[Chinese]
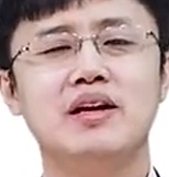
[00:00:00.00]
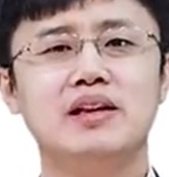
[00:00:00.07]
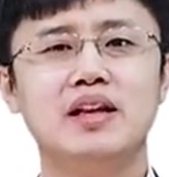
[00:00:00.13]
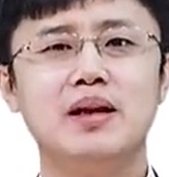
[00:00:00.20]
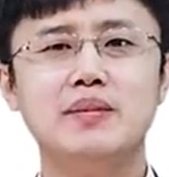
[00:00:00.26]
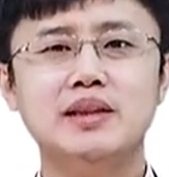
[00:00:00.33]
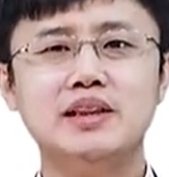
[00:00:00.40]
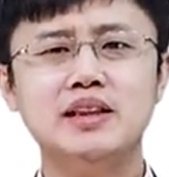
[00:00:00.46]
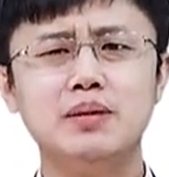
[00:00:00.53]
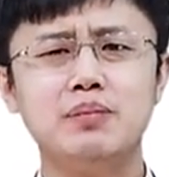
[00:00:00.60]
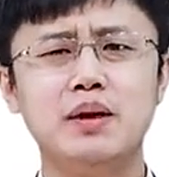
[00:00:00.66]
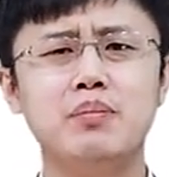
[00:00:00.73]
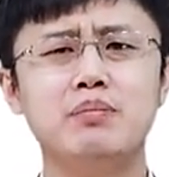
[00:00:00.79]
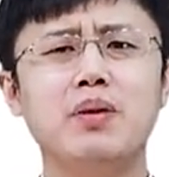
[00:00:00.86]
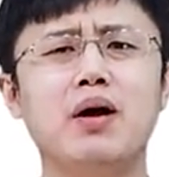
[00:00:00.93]
那么，竞
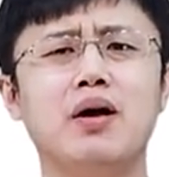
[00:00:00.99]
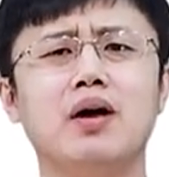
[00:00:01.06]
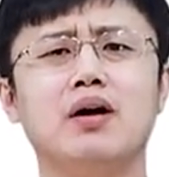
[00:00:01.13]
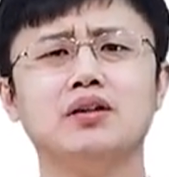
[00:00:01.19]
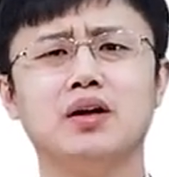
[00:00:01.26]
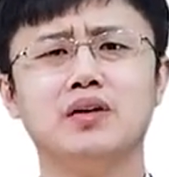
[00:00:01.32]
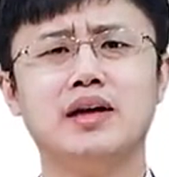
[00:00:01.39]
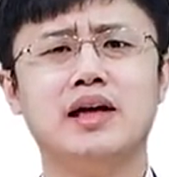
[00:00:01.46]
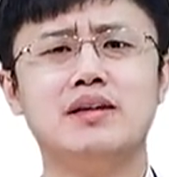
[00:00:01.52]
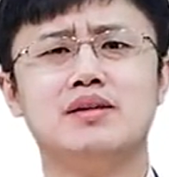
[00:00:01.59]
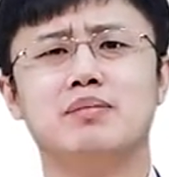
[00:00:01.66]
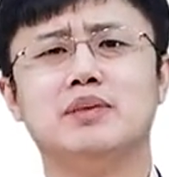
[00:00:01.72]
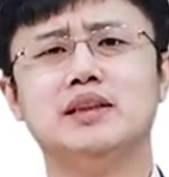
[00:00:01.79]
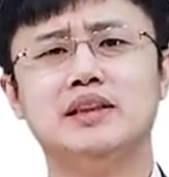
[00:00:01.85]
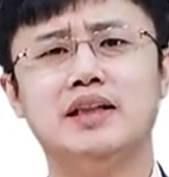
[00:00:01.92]
聘报告到底该
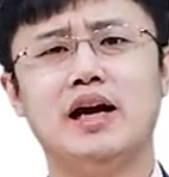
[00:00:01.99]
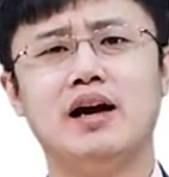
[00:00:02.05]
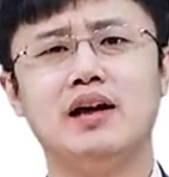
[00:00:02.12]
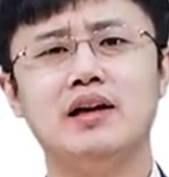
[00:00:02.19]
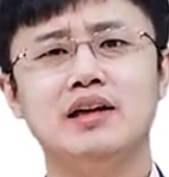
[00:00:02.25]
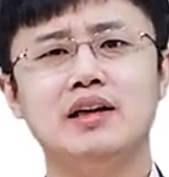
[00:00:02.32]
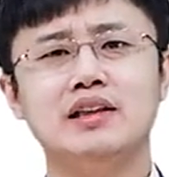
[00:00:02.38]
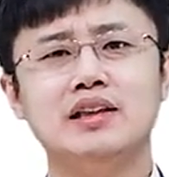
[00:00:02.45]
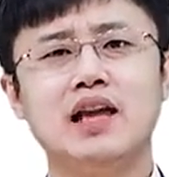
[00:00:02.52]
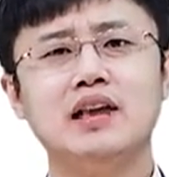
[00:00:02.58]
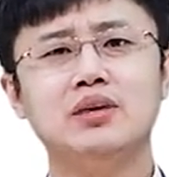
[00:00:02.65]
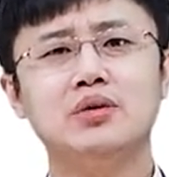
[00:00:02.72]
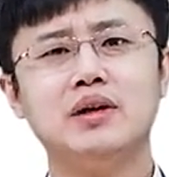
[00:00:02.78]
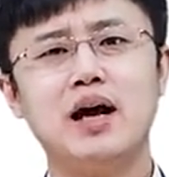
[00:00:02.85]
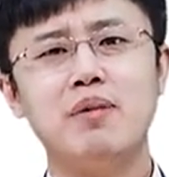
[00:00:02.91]
怎么写啊？它
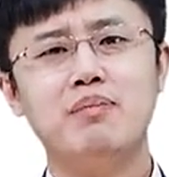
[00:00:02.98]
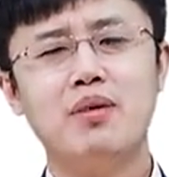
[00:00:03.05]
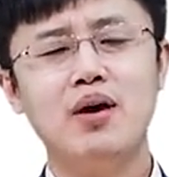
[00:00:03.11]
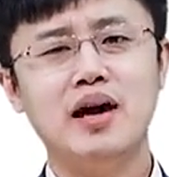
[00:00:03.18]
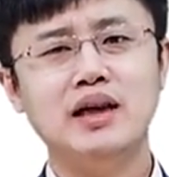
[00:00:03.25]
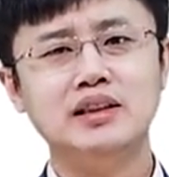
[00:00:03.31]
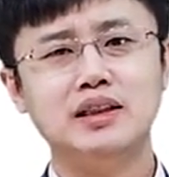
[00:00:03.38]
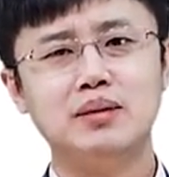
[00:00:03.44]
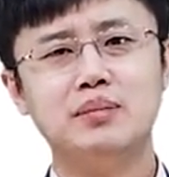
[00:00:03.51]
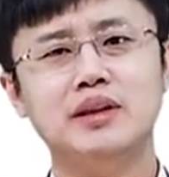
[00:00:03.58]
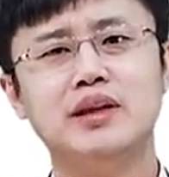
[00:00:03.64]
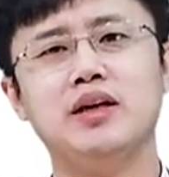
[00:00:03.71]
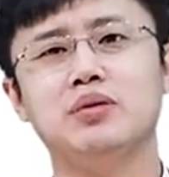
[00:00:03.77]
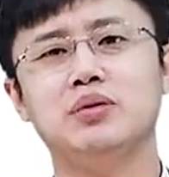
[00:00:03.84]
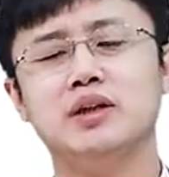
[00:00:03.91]
都该包含什么
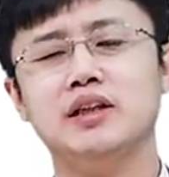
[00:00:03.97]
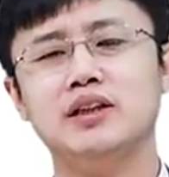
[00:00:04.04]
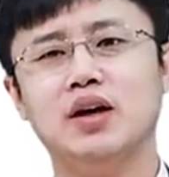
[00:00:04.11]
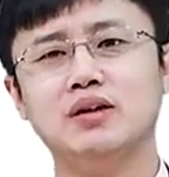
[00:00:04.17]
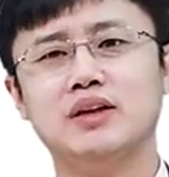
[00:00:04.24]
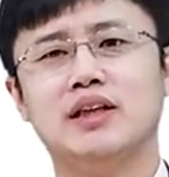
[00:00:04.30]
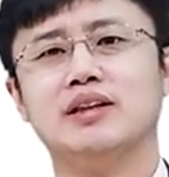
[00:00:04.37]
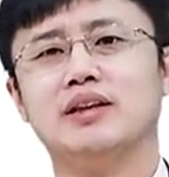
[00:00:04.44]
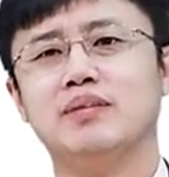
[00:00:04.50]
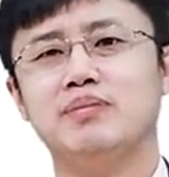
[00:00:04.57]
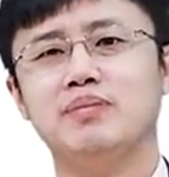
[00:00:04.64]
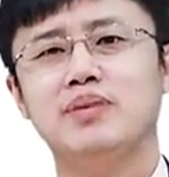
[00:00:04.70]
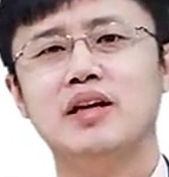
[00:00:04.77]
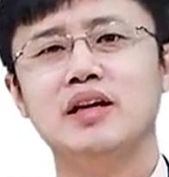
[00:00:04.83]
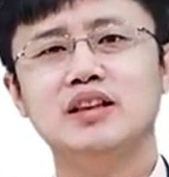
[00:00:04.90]
内容和要点呢？
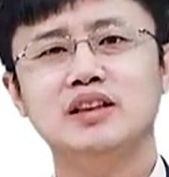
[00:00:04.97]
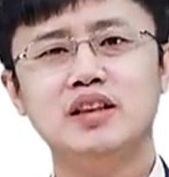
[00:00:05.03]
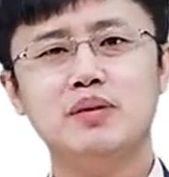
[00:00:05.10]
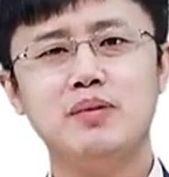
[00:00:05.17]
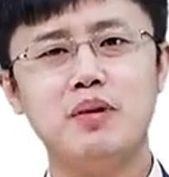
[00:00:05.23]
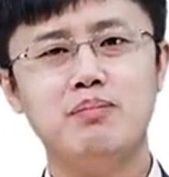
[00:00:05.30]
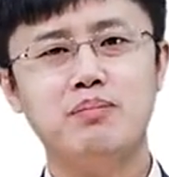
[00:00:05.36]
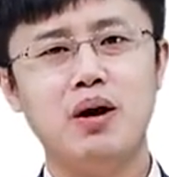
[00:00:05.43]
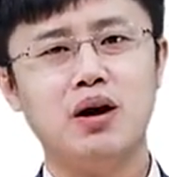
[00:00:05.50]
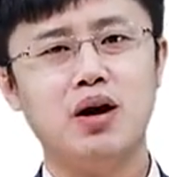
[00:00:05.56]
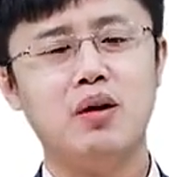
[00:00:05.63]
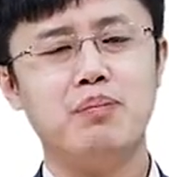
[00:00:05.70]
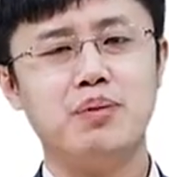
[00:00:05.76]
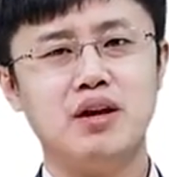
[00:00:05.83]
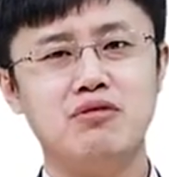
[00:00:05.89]
竞聘报
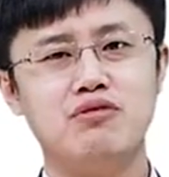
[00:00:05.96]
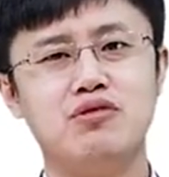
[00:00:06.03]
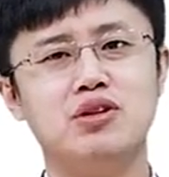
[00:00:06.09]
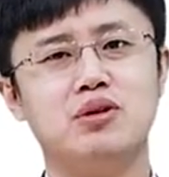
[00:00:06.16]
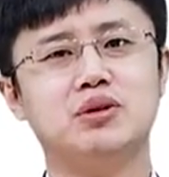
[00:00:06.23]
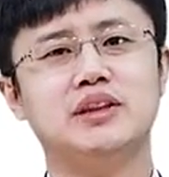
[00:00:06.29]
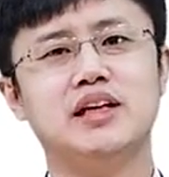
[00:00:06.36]
告篇幅有